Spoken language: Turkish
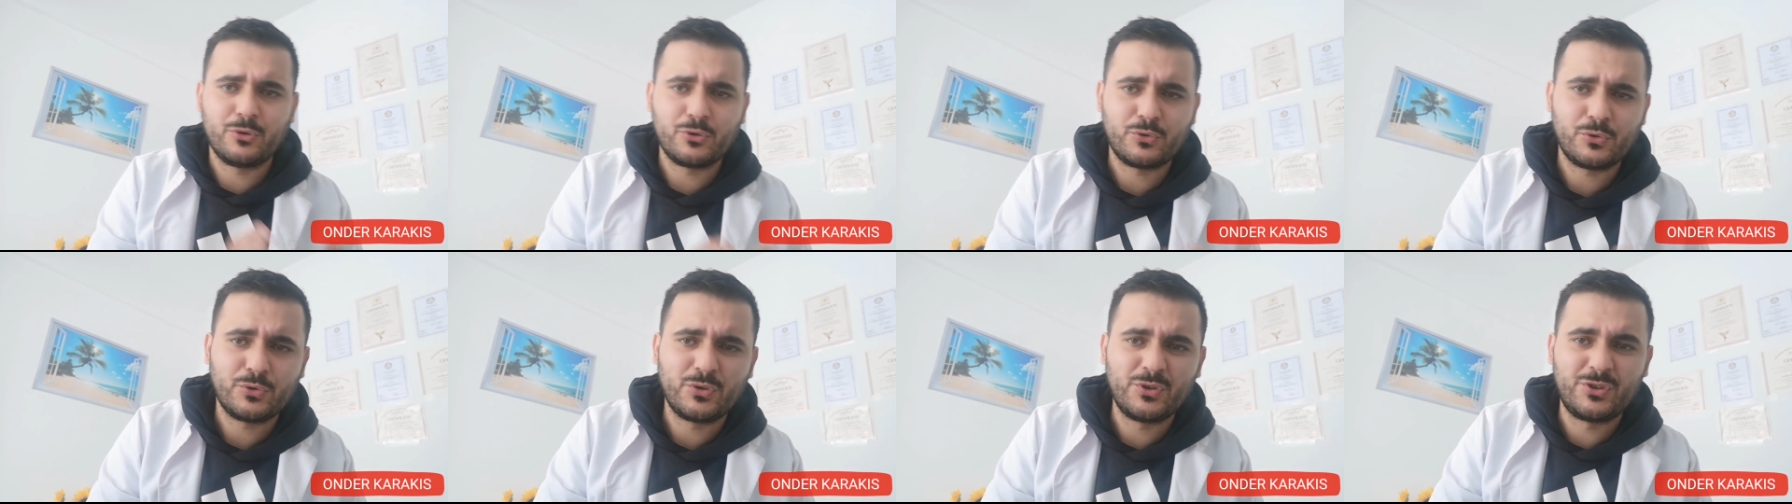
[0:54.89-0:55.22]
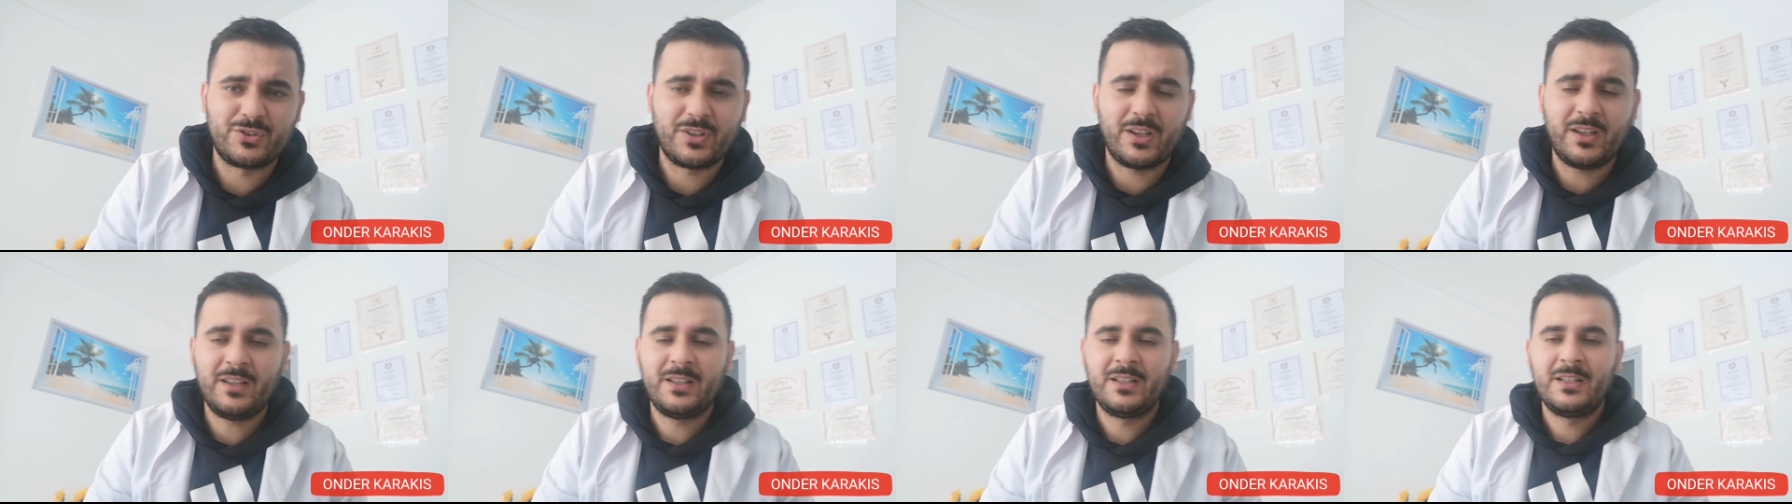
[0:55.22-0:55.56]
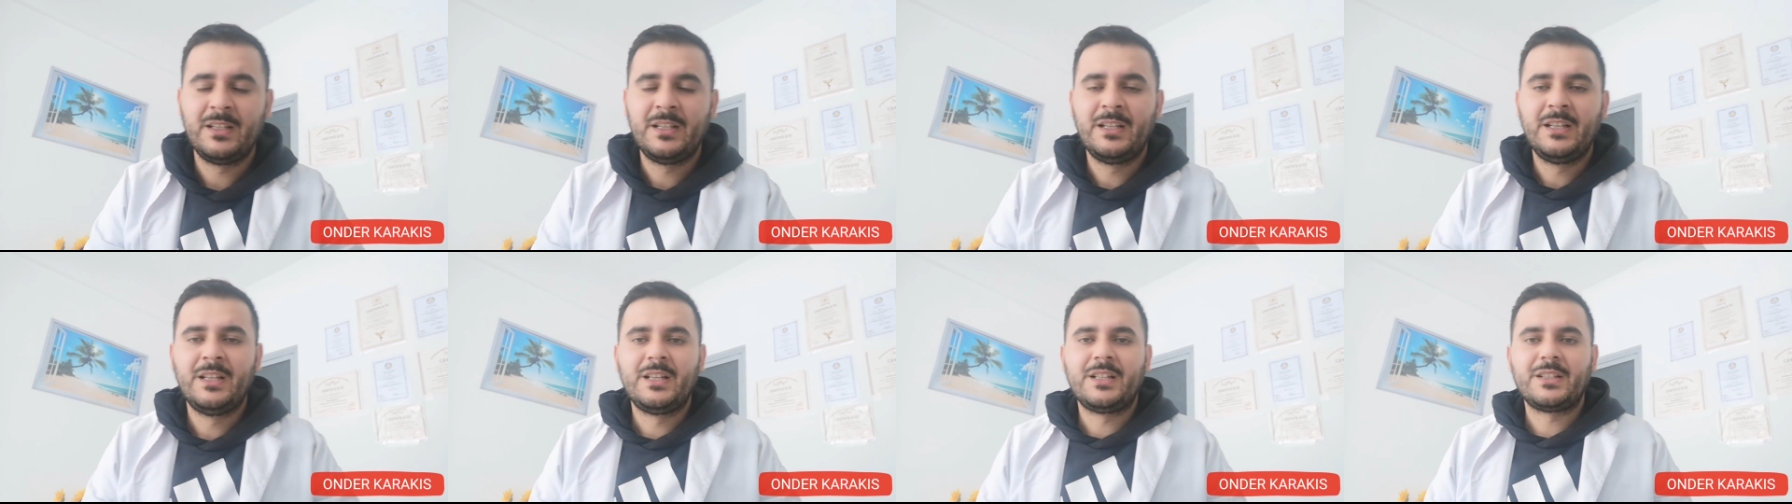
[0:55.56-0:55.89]
bozulduysa
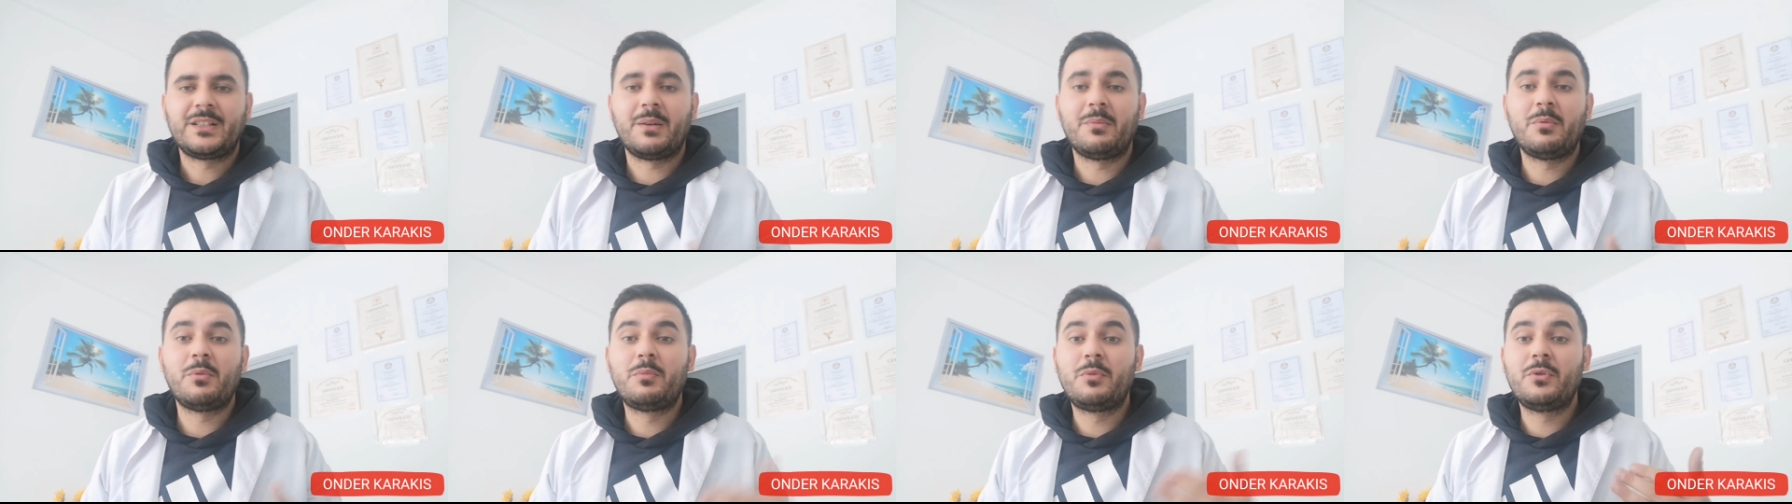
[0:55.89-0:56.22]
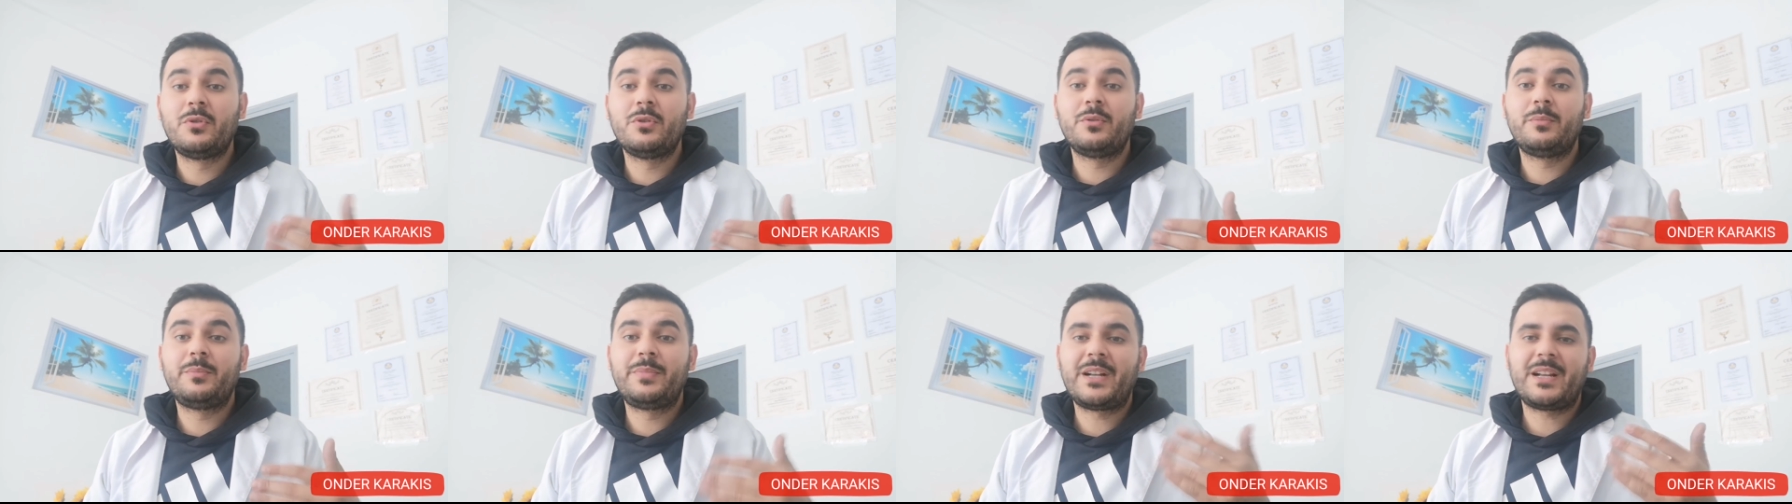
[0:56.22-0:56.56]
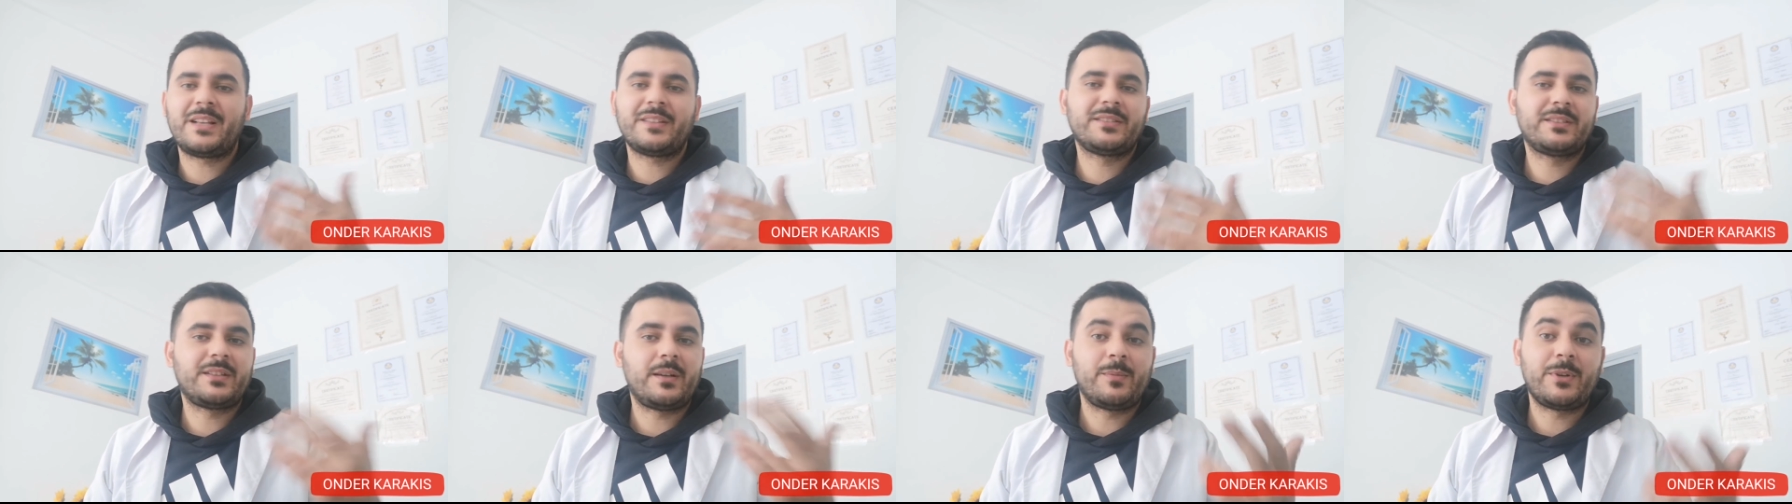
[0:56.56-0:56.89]
tabi bu
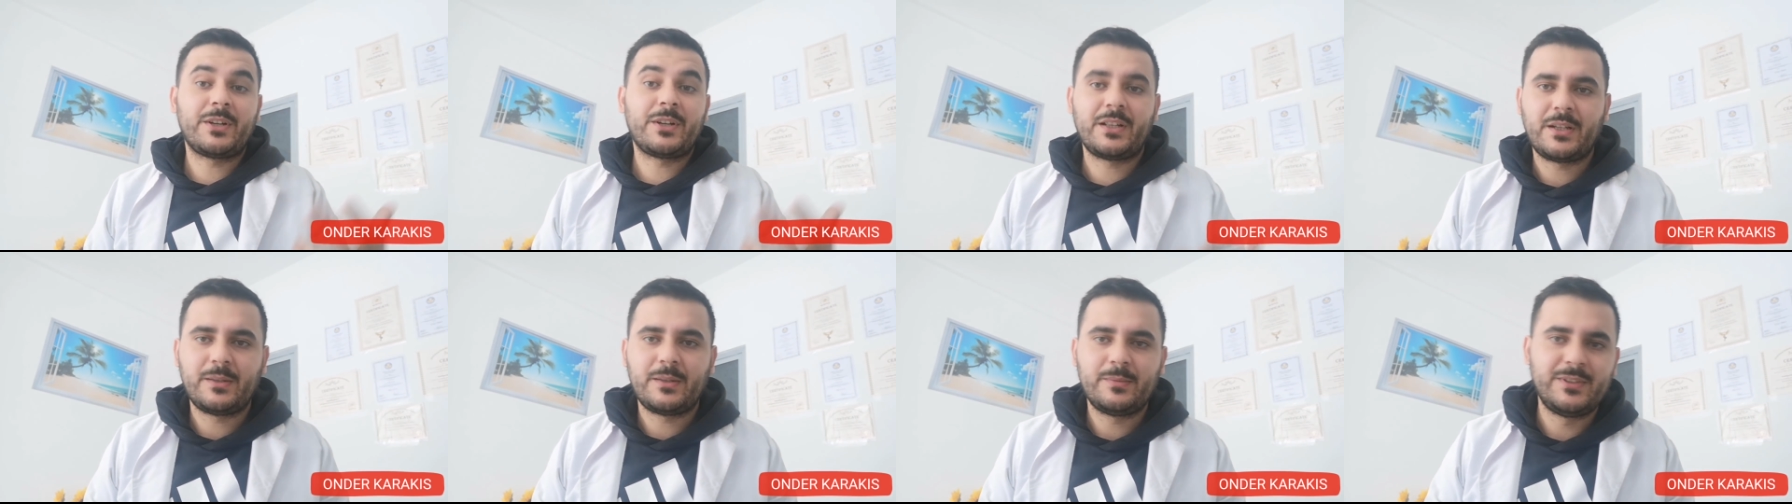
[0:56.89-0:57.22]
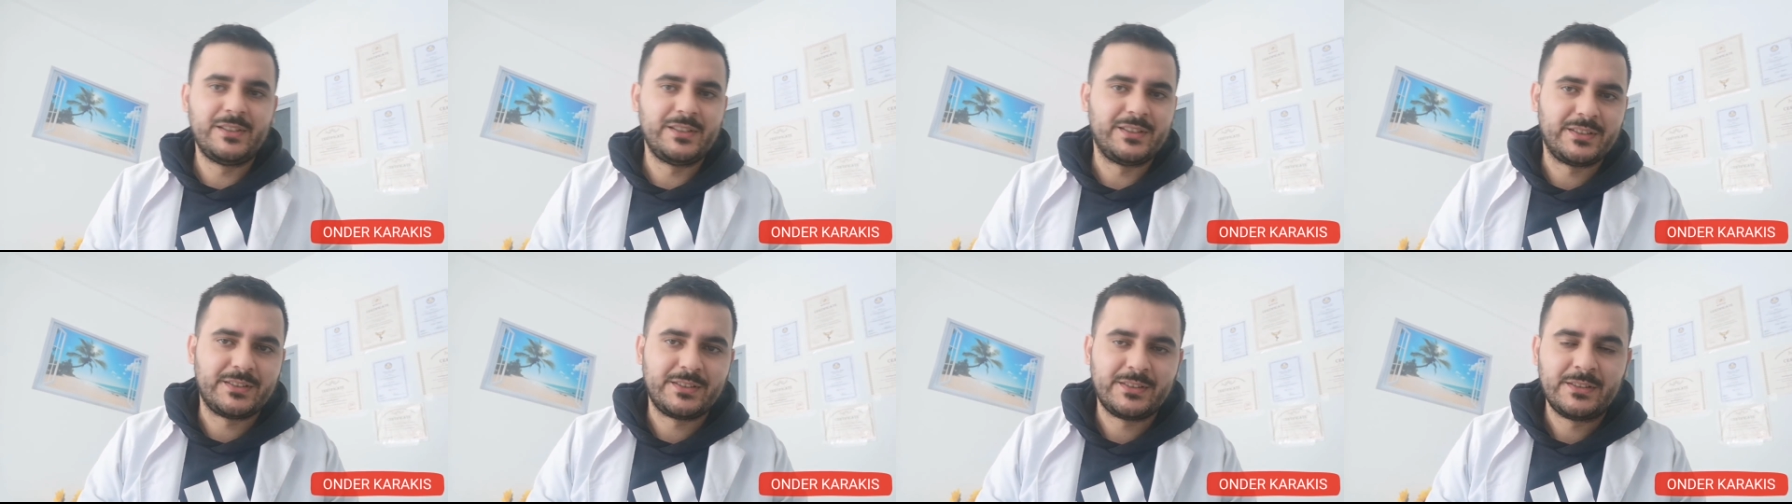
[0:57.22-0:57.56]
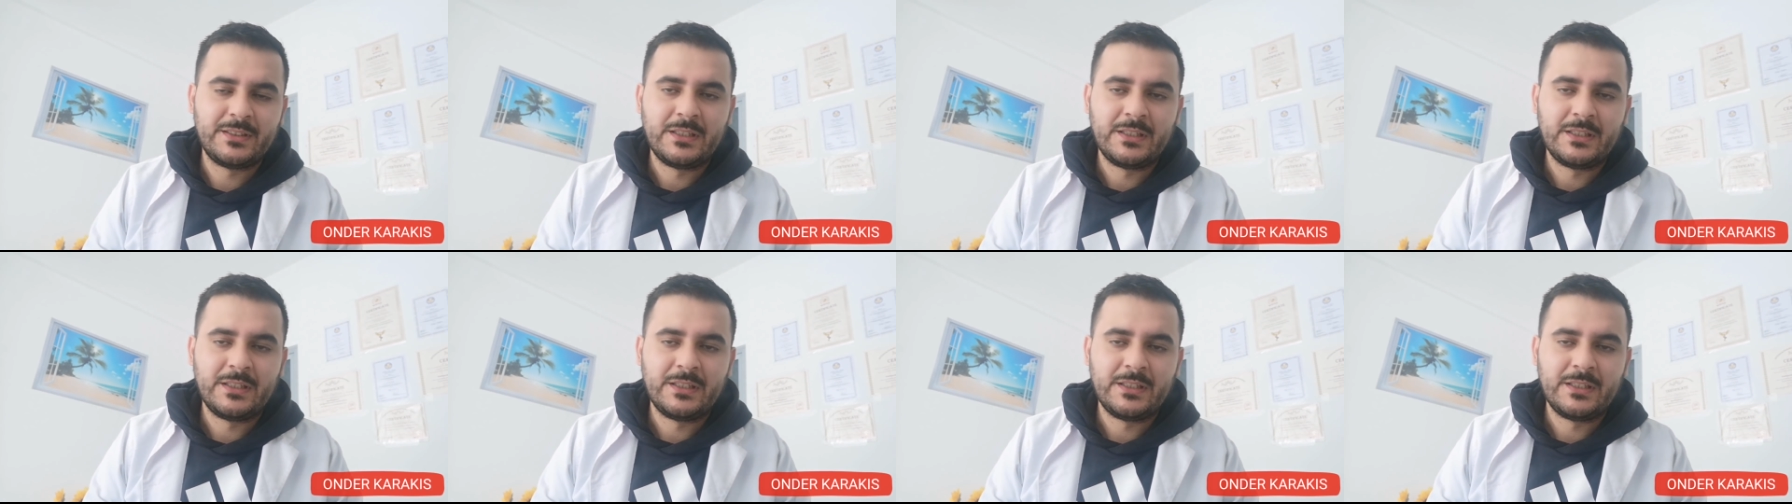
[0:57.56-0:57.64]
biraz zaman alabilir.